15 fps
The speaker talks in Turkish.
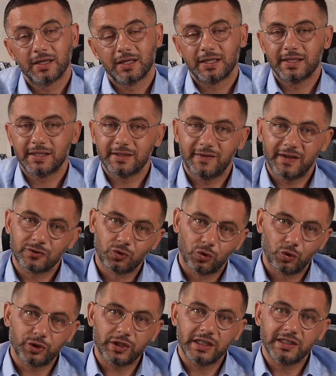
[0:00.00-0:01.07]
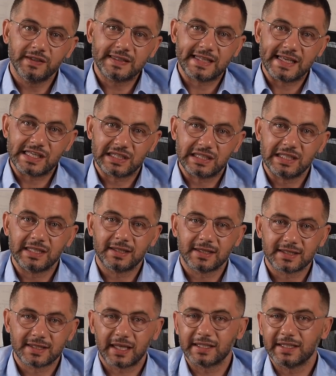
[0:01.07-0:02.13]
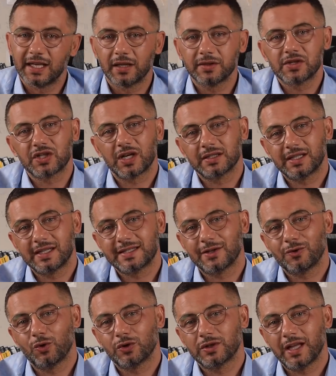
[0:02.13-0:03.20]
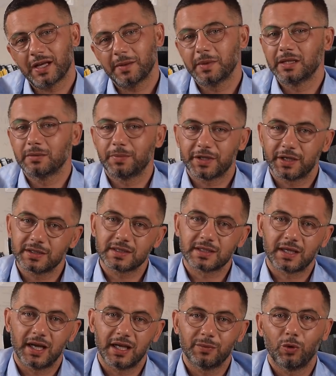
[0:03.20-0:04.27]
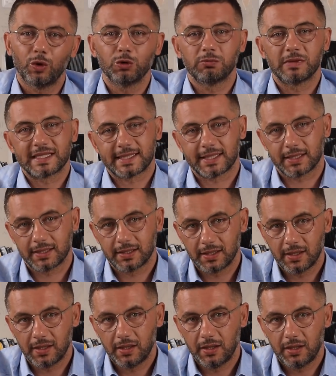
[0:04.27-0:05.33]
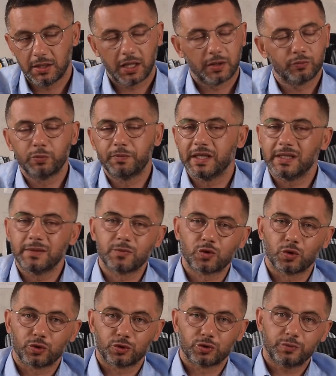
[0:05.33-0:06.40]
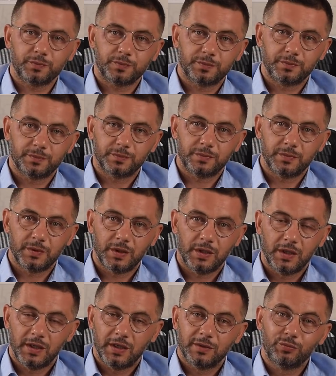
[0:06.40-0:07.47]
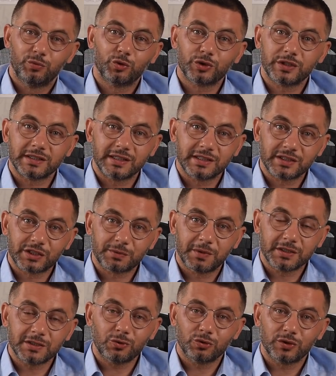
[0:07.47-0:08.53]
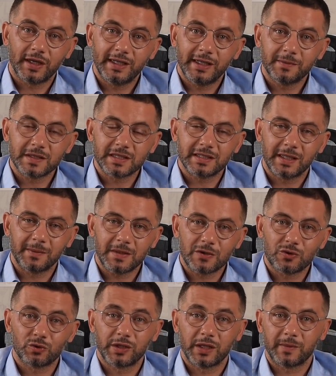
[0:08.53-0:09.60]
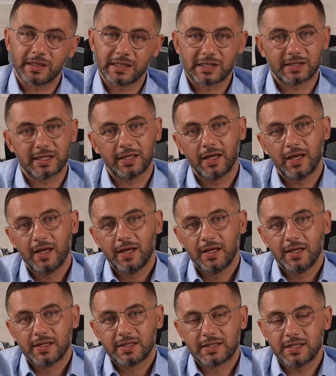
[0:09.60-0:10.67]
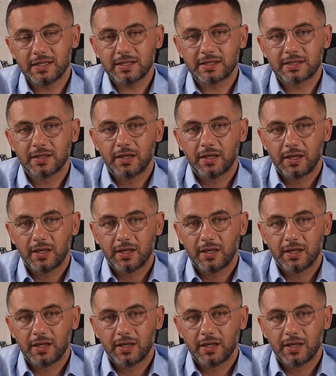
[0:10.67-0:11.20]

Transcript: e, ve doğru ağı seçtiğiniz, yani yanlış adrese göndermeyin, paranız kaybolmasın. Ya bu benim sorunum. Burada danışmanın onaylaması demek şu demek. İşte siz